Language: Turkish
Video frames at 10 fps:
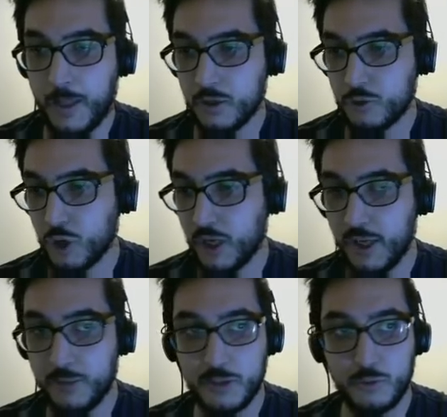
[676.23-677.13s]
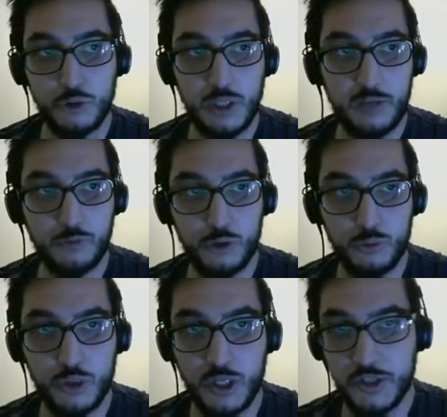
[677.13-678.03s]
Şu an yaptığımız olay word mu
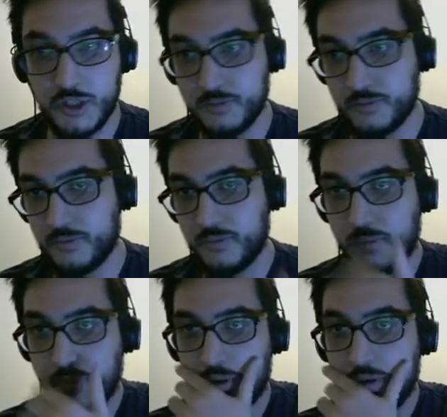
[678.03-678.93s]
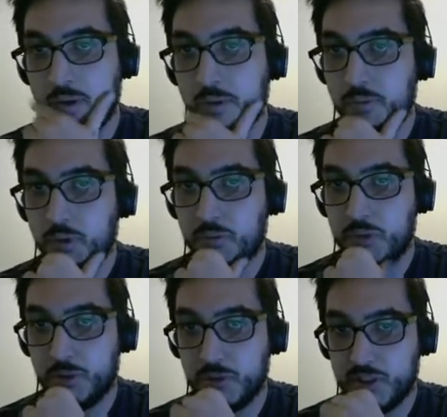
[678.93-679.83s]
sence?
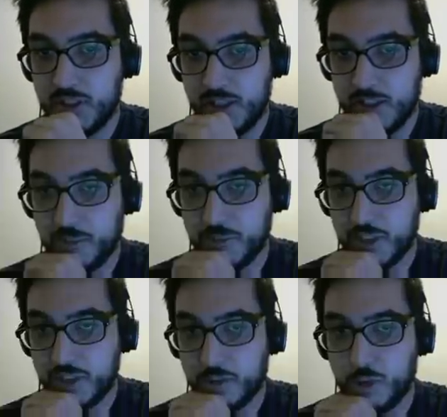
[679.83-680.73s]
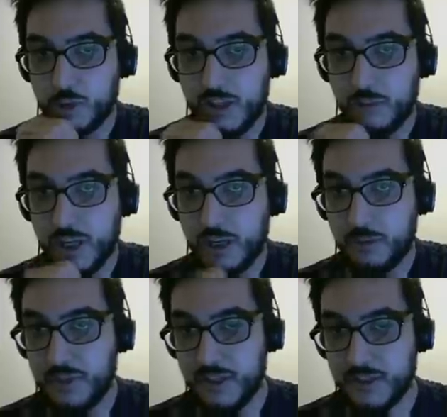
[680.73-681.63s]
Birebir trade yani, yaptık. Kuleden bayağı
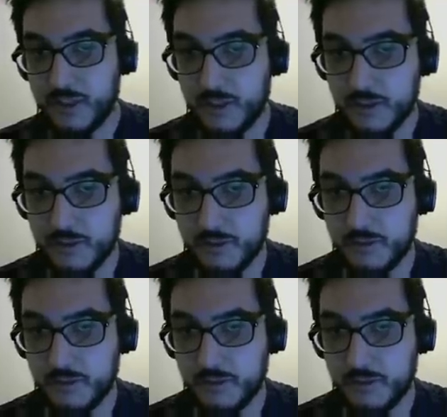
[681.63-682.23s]
plate aldık.